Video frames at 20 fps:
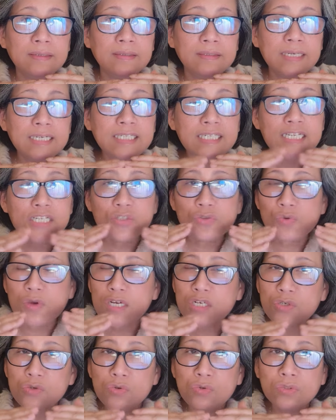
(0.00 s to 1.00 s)
cái
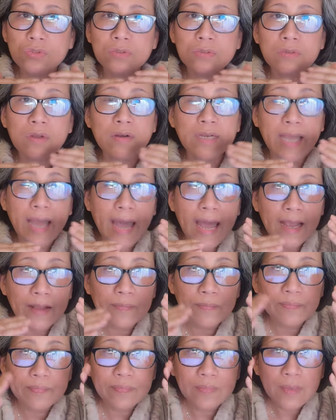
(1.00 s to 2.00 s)
situation nó khác
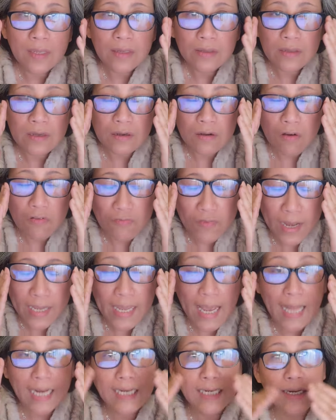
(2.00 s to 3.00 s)
chứ không
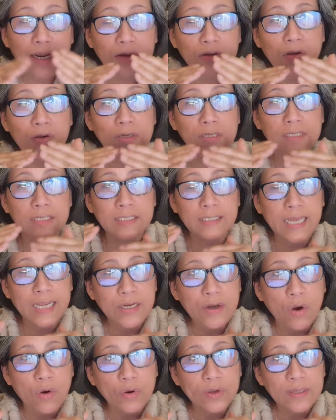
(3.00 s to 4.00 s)
phải anh là con người
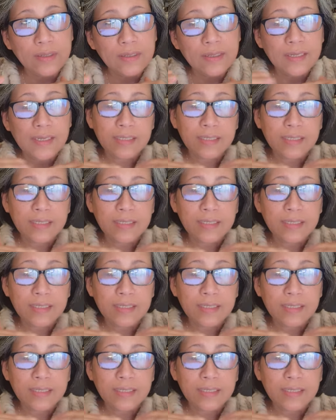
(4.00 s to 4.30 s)
thay đổi